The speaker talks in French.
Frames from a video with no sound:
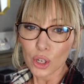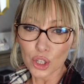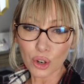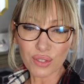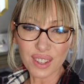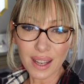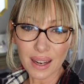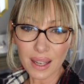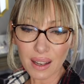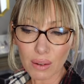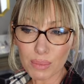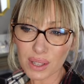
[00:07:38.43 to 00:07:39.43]
J'ai envie
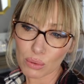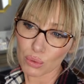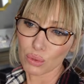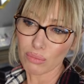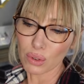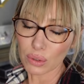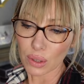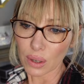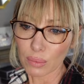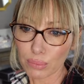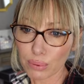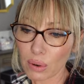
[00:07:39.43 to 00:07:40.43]
d'aller à euh, Maison du Monde.
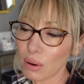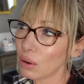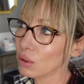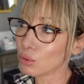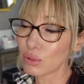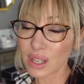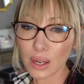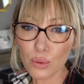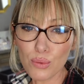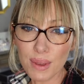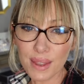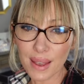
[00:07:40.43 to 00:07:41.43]
Pour euh, tout ce qui est
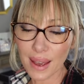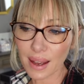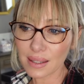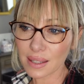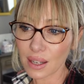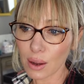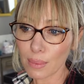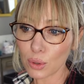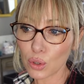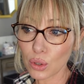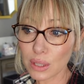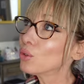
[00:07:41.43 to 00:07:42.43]
luminaire, c'est quand même
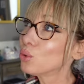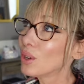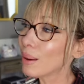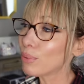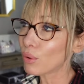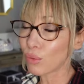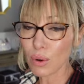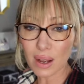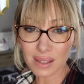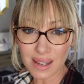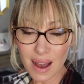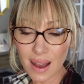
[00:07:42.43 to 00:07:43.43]
autre chose. En tout cas, pour voir
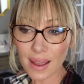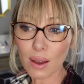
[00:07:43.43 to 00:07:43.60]
ça.